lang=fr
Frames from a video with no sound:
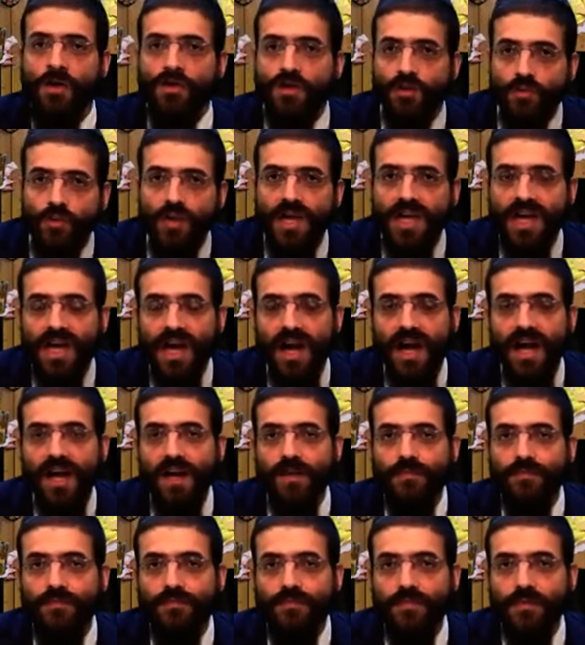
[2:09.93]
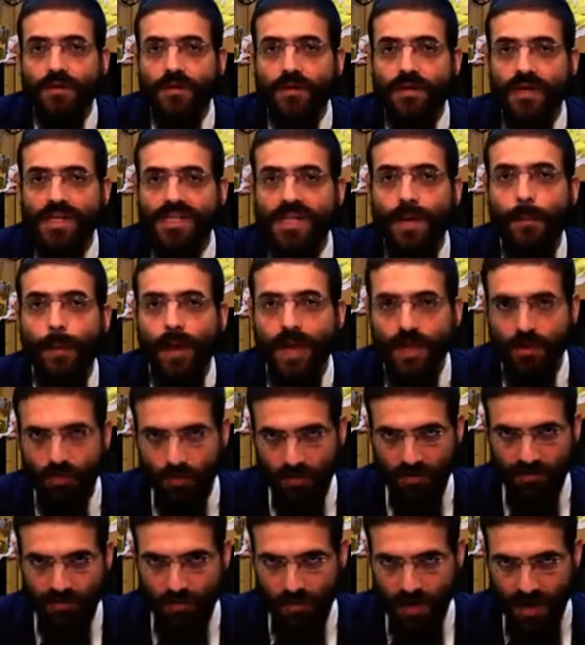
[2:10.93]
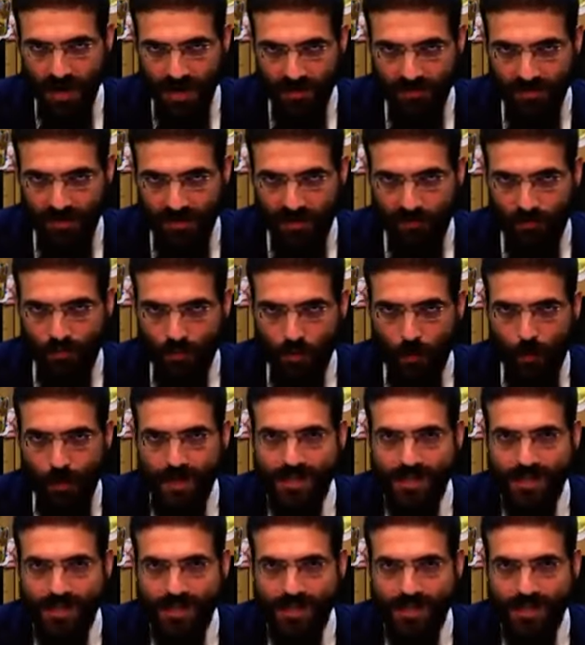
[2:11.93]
Dans tous les cas, j'aimerais donc voir avec vous,